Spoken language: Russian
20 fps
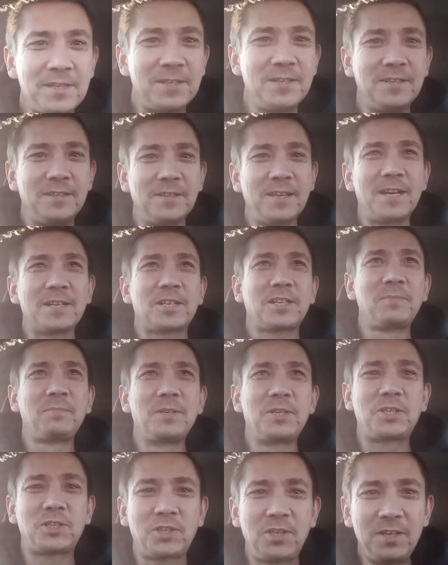и наши
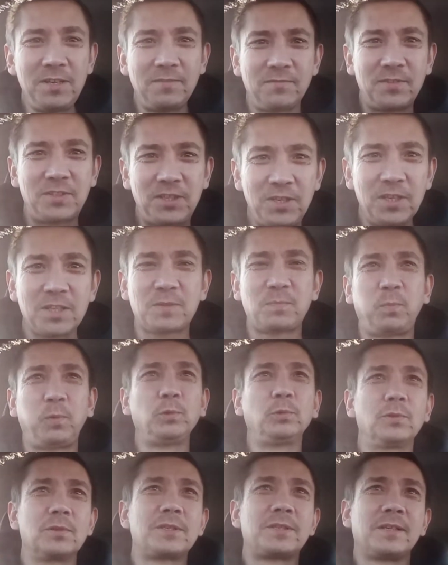мечты все
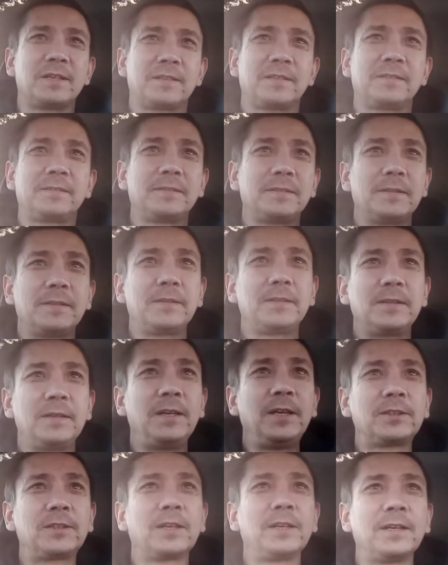сбудутся.
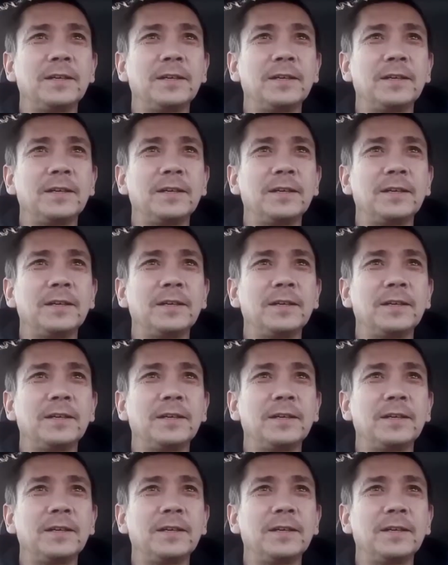Это